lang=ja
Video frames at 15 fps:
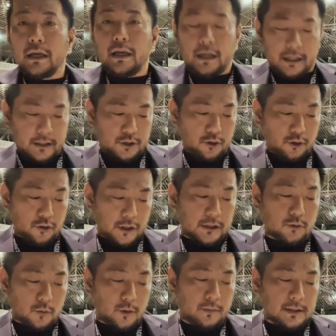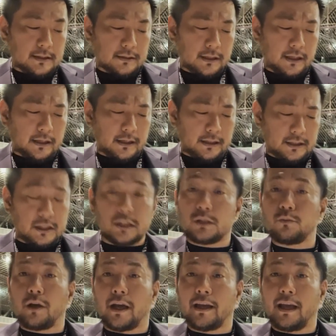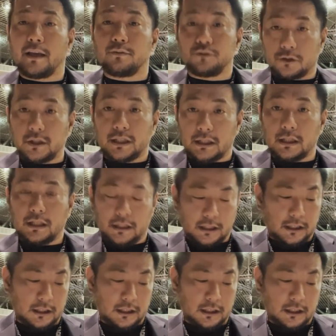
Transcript: えー、状況だと思いますので、一日も早い復帰